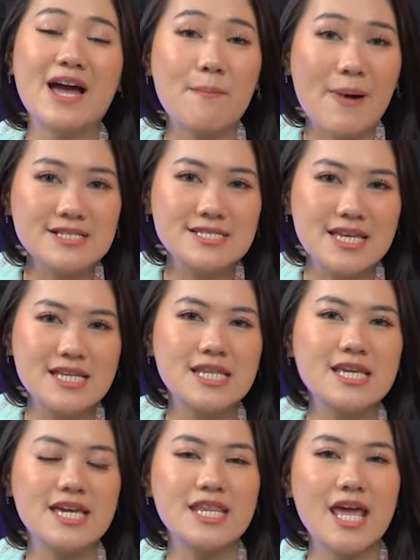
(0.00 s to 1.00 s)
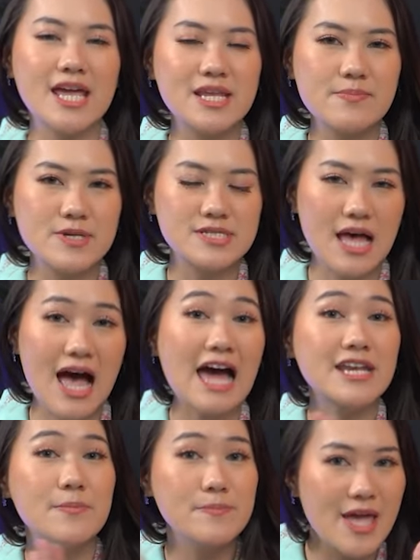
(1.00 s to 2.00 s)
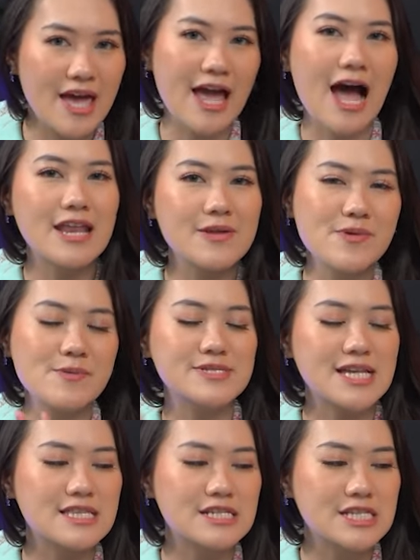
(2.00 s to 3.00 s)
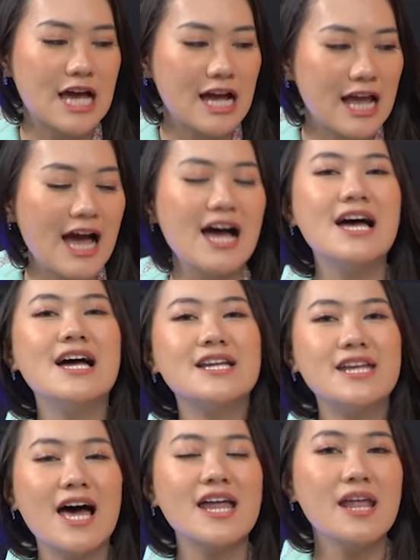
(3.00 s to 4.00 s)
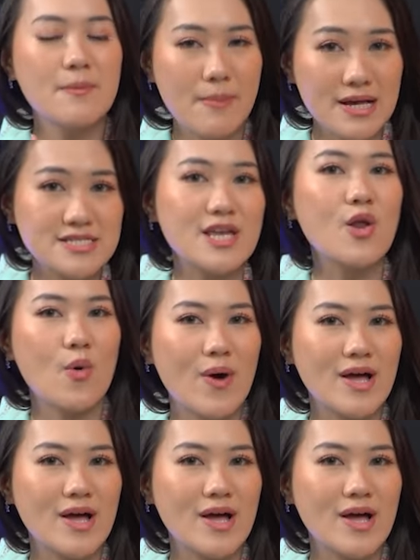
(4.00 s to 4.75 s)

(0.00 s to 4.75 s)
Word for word: yang pasti dinginnya ini bisa ademnya ya ademnya bisa terjaga dan masih low